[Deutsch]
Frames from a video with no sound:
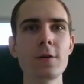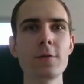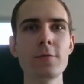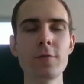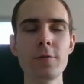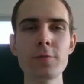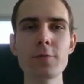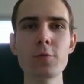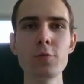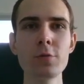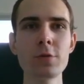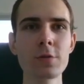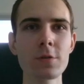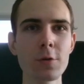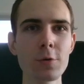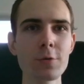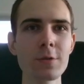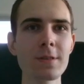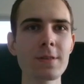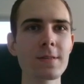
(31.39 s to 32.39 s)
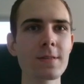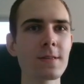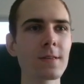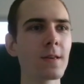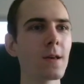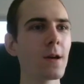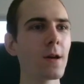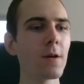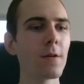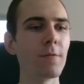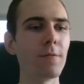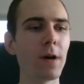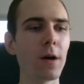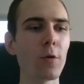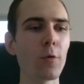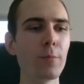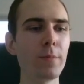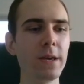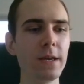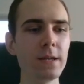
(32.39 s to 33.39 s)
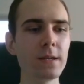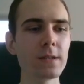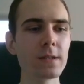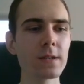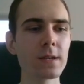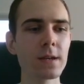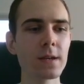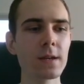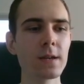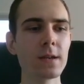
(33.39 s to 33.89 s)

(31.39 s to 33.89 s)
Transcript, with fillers: fünf guten Gründen, warum ich